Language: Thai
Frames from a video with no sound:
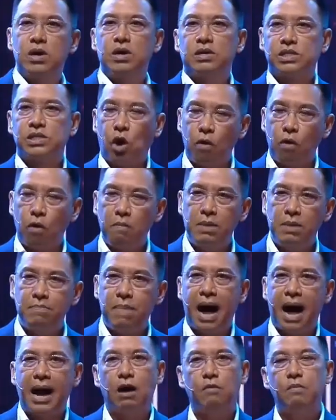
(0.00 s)
20,000
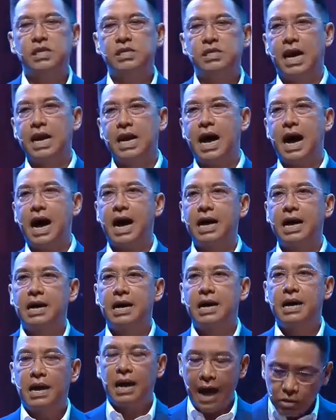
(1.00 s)
บาทเอามาใช้ได้
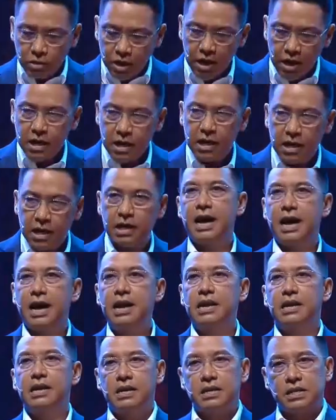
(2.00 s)
แล้วถ้าเกิดท่าน
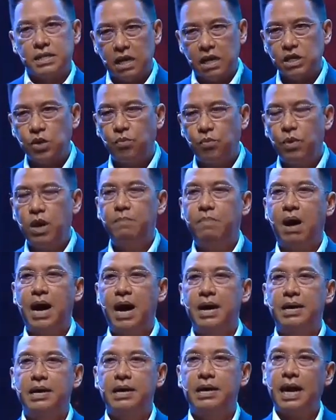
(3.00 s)
เสียชีวิตไป
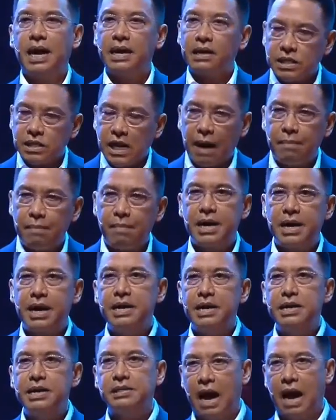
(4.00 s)
ท่านก็สามารถได้
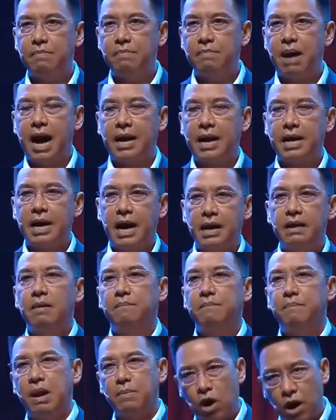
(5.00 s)
1 0 0 0 0แบาทนั้น
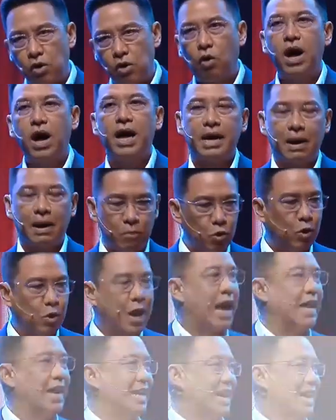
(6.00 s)
เป็นมรดกให้กับลูกหลานครับ